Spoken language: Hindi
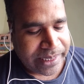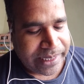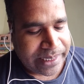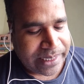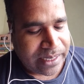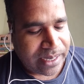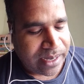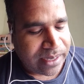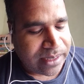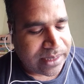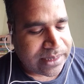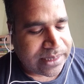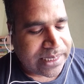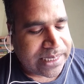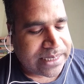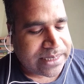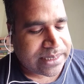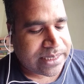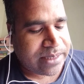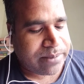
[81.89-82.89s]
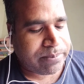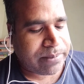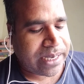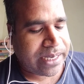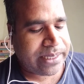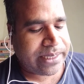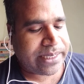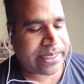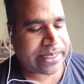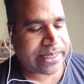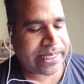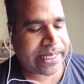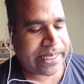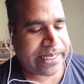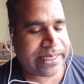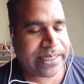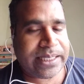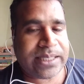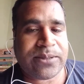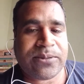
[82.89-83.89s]
एक अलग देश की मांग करता
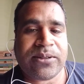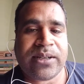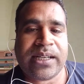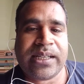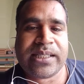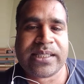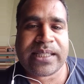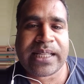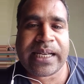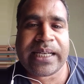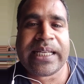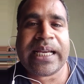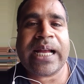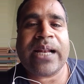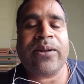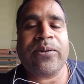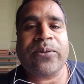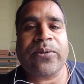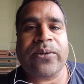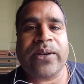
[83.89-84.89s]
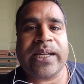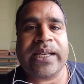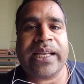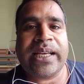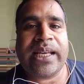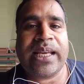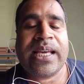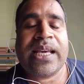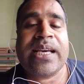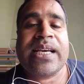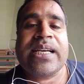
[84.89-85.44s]
है ये जो खालिस्तानी आंदोलन है